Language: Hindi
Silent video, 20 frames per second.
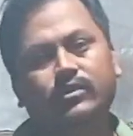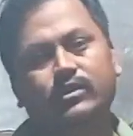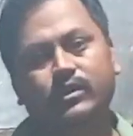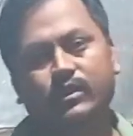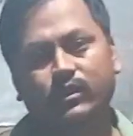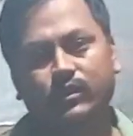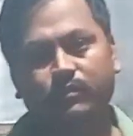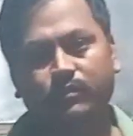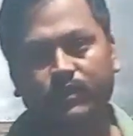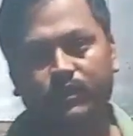लोग
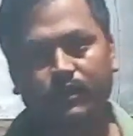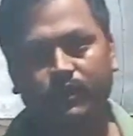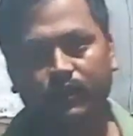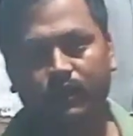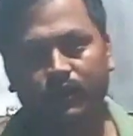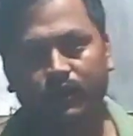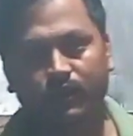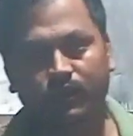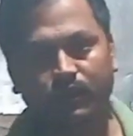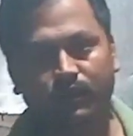मेरी वीडियो
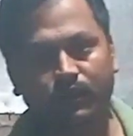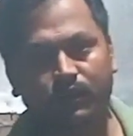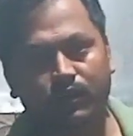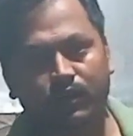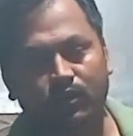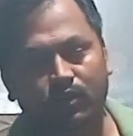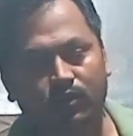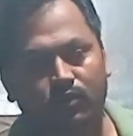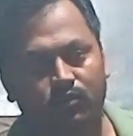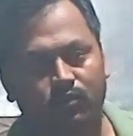बने
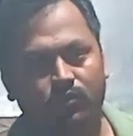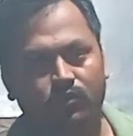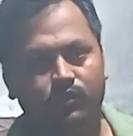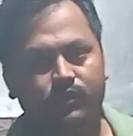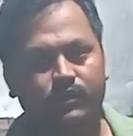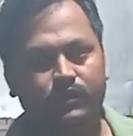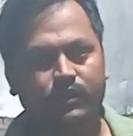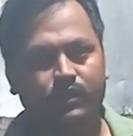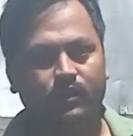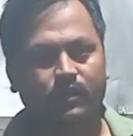रहिए और
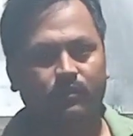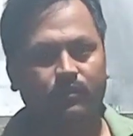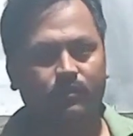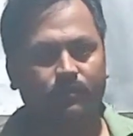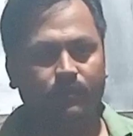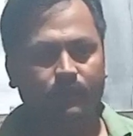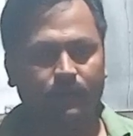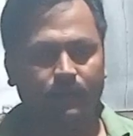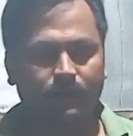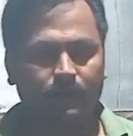ज़्यादा से ज़्यादा
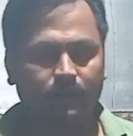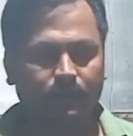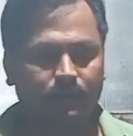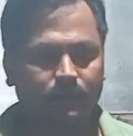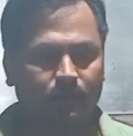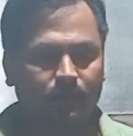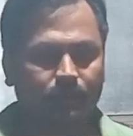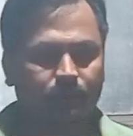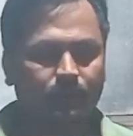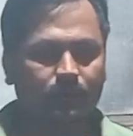
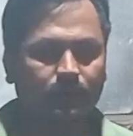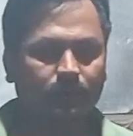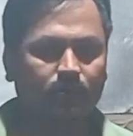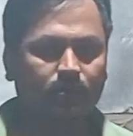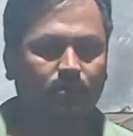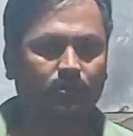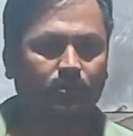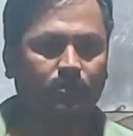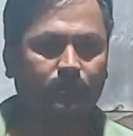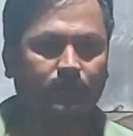सब्सक्राइब
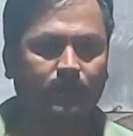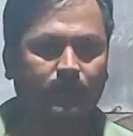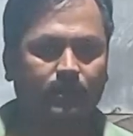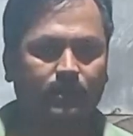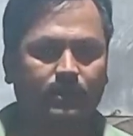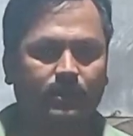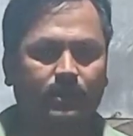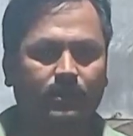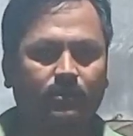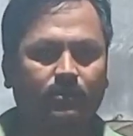और
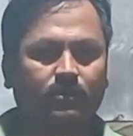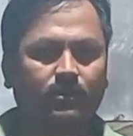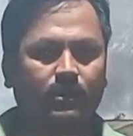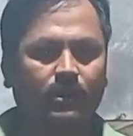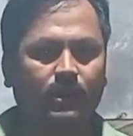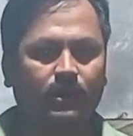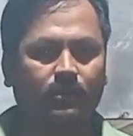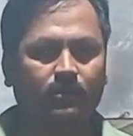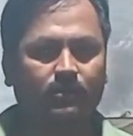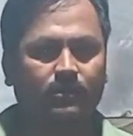
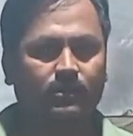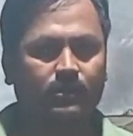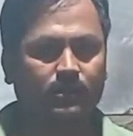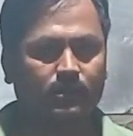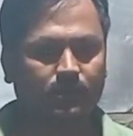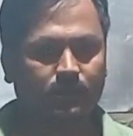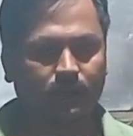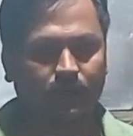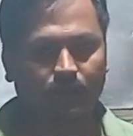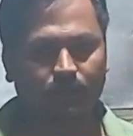लाइक और
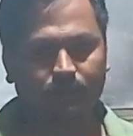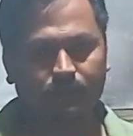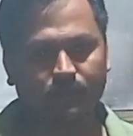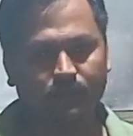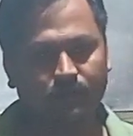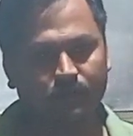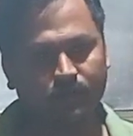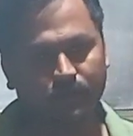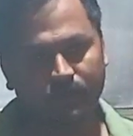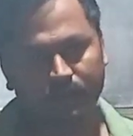सभी को
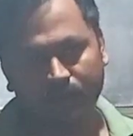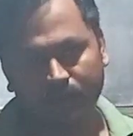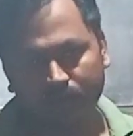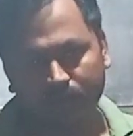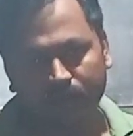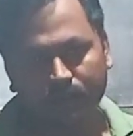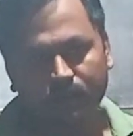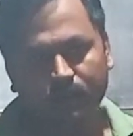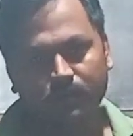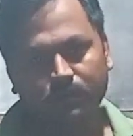शेयर भी
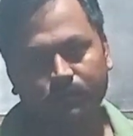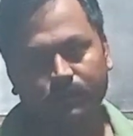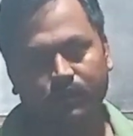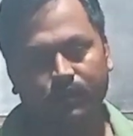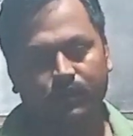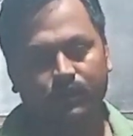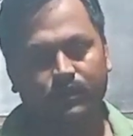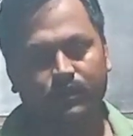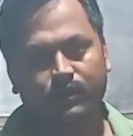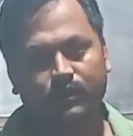करिए
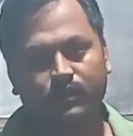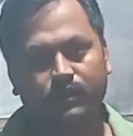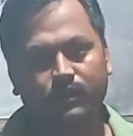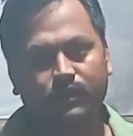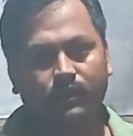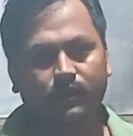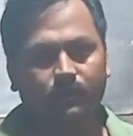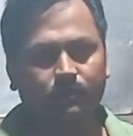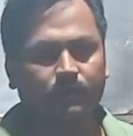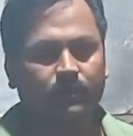तो
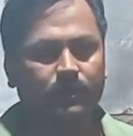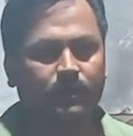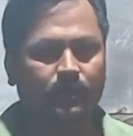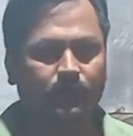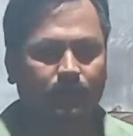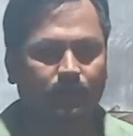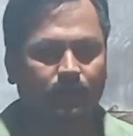चलिए